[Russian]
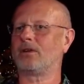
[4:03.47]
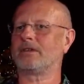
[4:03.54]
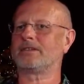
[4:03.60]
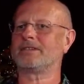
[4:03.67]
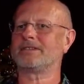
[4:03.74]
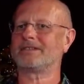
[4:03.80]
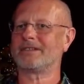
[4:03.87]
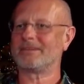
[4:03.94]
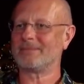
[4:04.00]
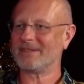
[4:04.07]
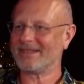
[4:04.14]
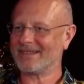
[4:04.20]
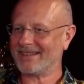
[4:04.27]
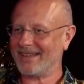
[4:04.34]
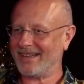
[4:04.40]
Золото
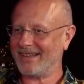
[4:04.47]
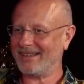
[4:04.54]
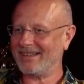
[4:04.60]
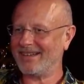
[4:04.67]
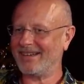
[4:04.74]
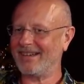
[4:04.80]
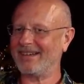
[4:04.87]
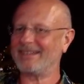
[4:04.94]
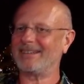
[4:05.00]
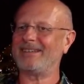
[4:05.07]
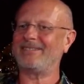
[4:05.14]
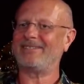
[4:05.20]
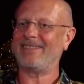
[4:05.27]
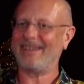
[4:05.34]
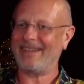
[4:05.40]
собирал, а Золото собирал а,
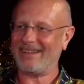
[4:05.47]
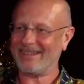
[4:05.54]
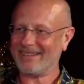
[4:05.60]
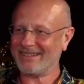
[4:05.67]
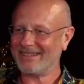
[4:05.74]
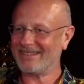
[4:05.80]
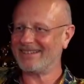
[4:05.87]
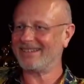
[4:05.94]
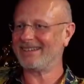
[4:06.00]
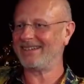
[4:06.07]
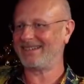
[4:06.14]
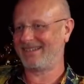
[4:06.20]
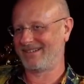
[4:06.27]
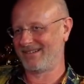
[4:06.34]
теперь а теперь что?